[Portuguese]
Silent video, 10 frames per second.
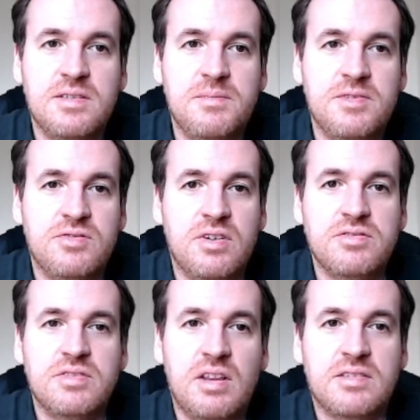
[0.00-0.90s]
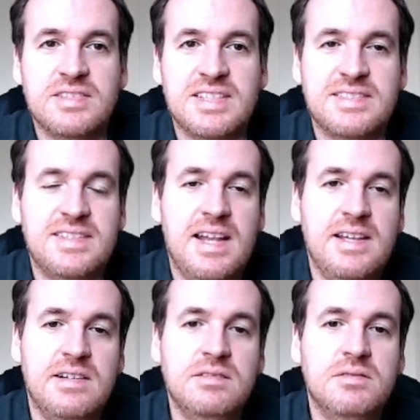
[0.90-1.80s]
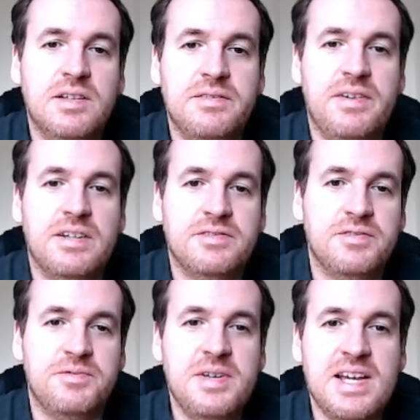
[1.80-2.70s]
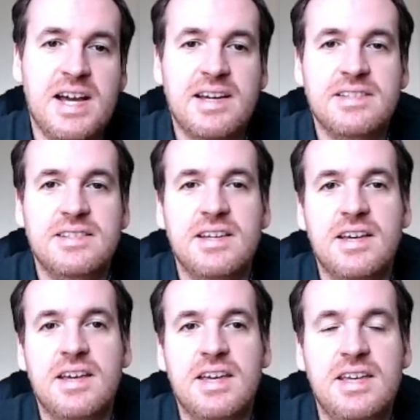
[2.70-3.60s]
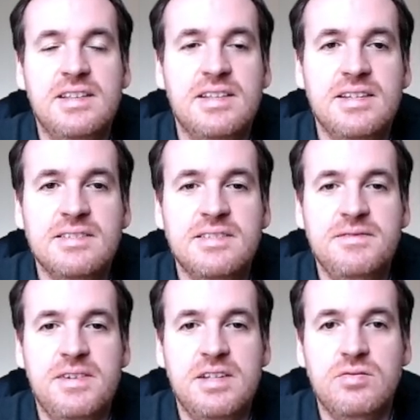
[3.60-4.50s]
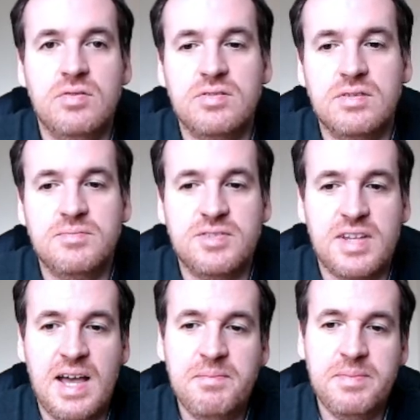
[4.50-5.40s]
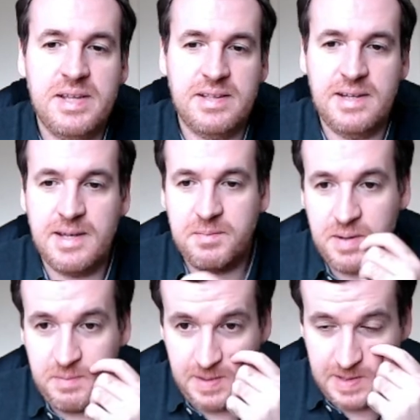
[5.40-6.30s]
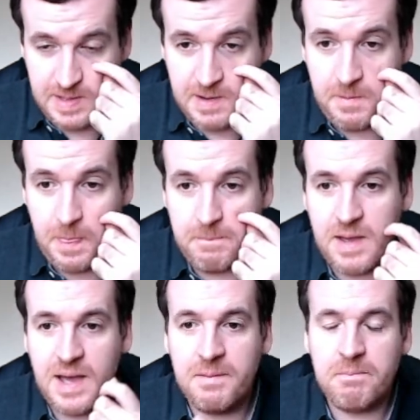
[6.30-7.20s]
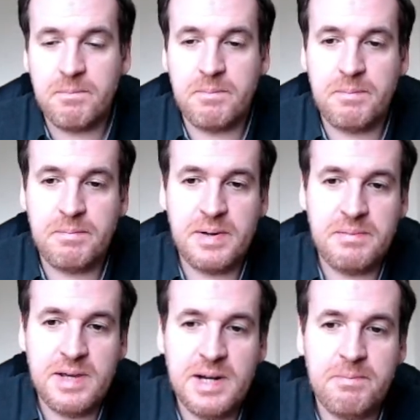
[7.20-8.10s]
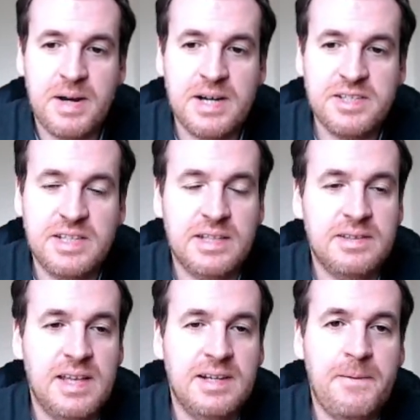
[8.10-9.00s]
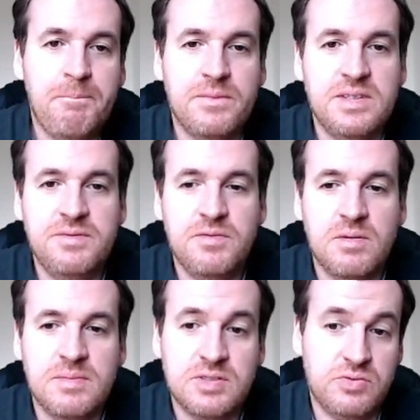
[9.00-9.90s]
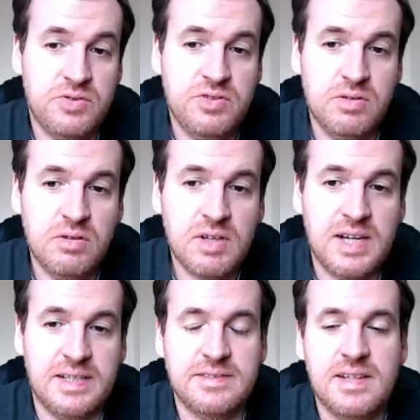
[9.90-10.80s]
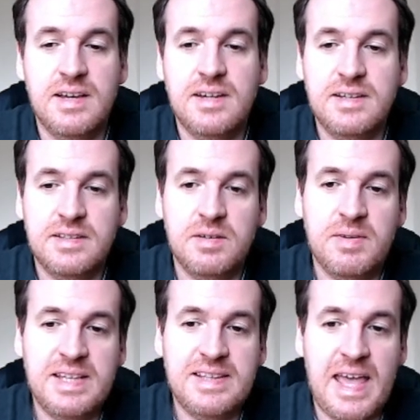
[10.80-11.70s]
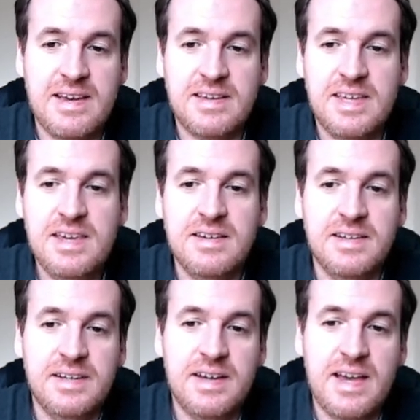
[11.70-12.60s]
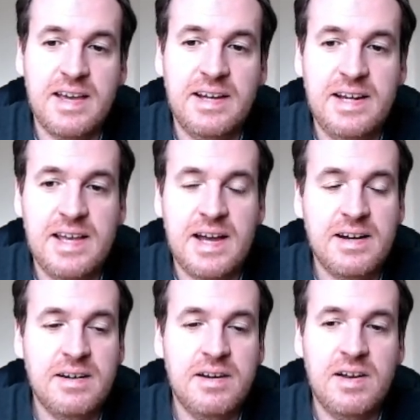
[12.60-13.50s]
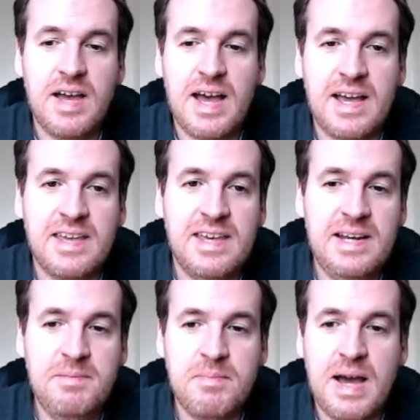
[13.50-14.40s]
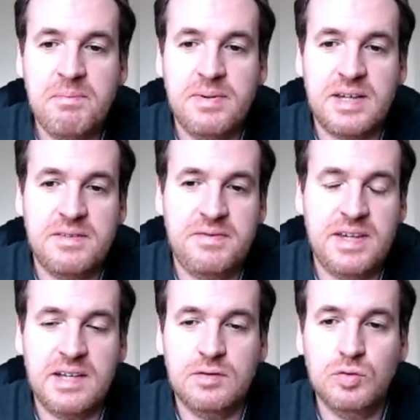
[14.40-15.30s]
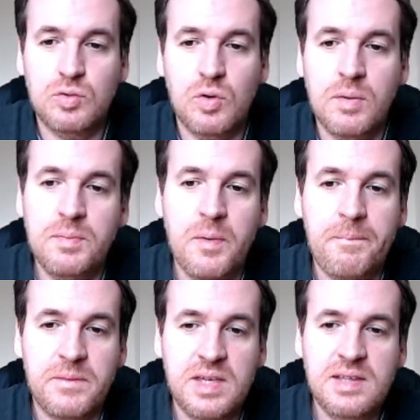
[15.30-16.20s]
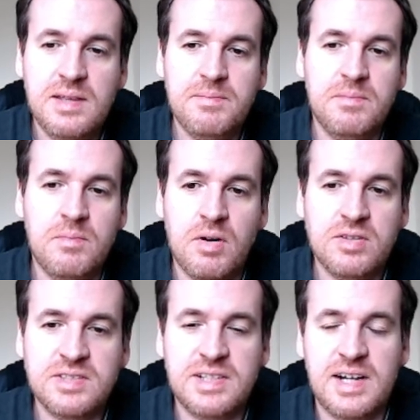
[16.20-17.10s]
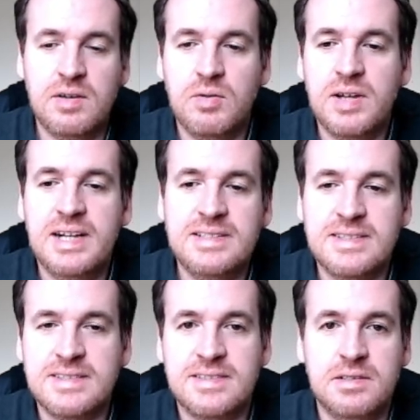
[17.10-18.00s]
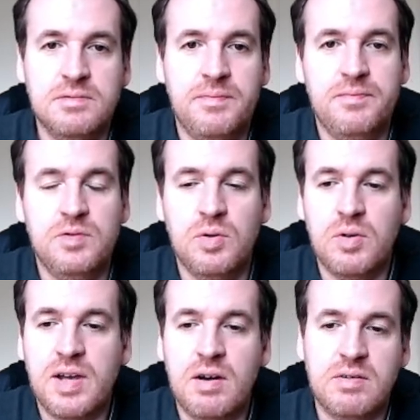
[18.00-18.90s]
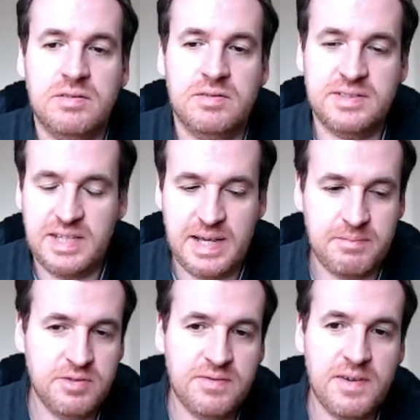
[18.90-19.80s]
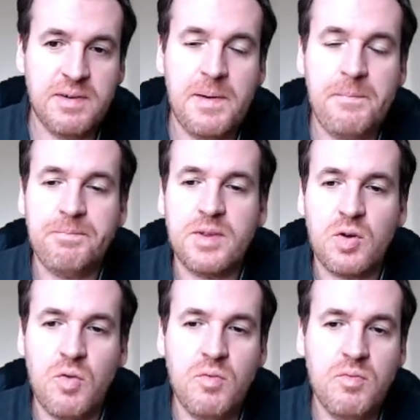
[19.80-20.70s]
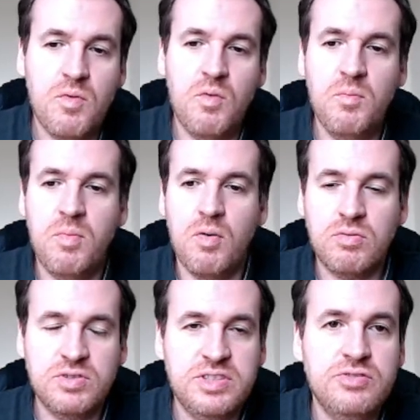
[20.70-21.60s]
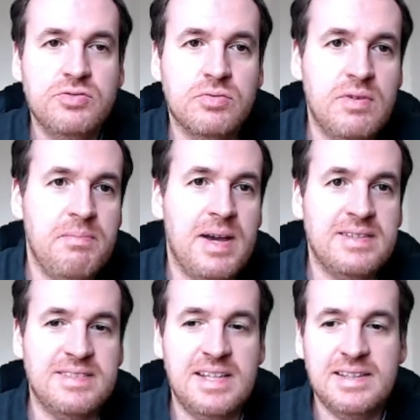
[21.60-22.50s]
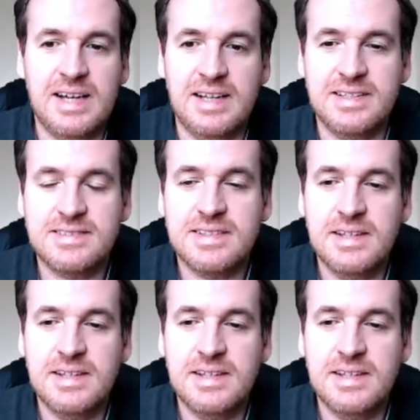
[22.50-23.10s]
episódio da nossa série Angular vs React e nesse vídeo nós vamos aprender a implementar a primeira parte da tela de informações de locais. Então a ideia aqui é criar aquele mapa que fica no topo que mostra a localização do local que nós iremos ver com um pouco de zoom e mais detalhes.